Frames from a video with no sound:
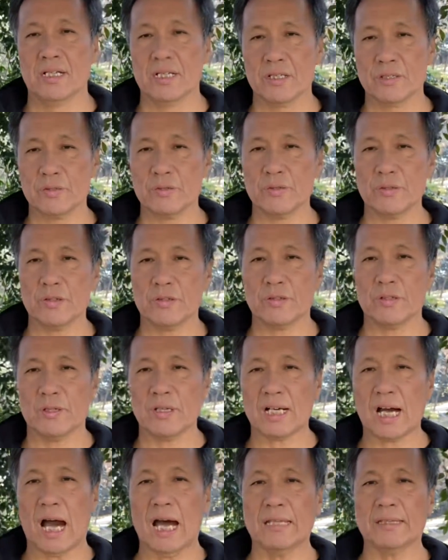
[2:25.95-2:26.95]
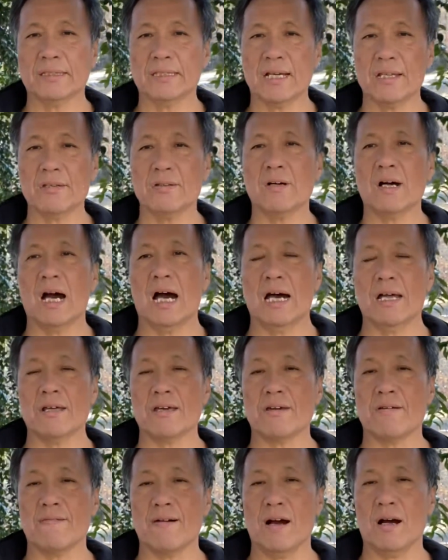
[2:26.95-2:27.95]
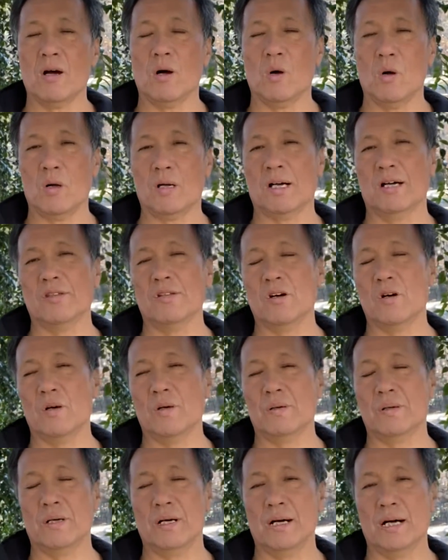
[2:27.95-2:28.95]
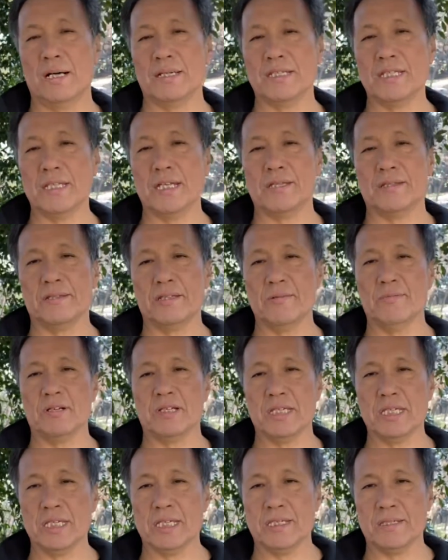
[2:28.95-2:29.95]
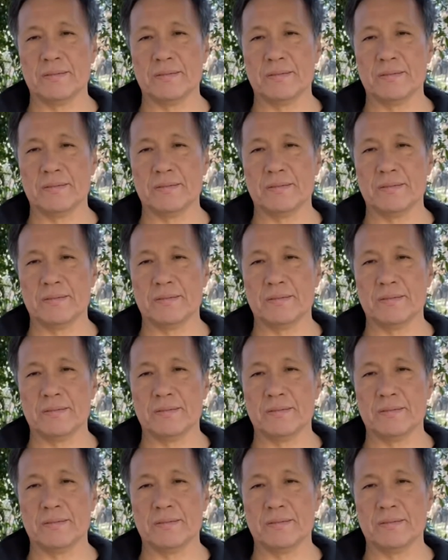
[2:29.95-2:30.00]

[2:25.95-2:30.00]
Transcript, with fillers: そういうの簡単のあるいは他のあ意念でもいい。